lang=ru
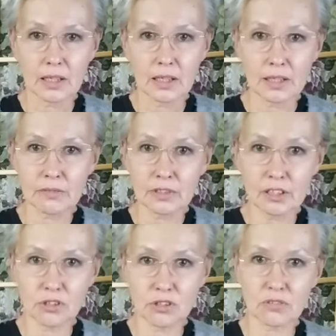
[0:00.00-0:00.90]

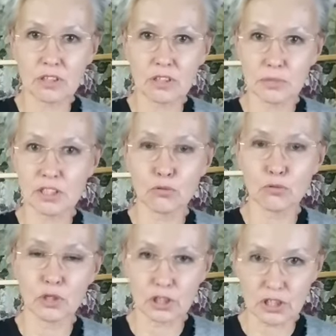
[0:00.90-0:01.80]
выдерживала питьевой
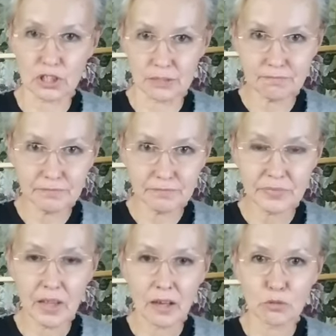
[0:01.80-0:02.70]
режим. В
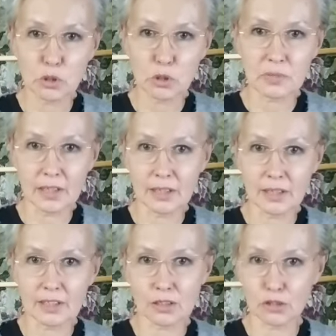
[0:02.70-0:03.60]
общем, я
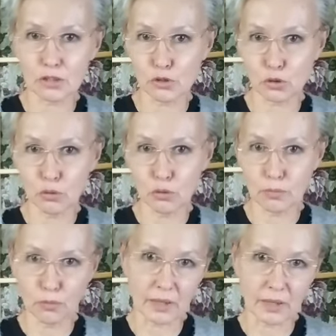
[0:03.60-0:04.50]
делала все по
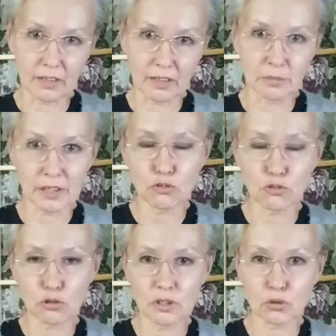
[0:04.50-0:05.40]
правилам. Я ничего не
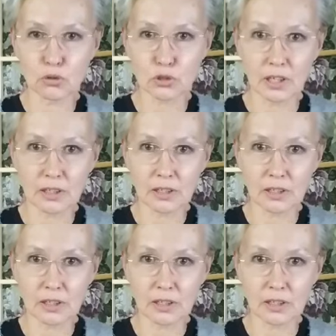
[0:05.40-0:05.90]
нарушала.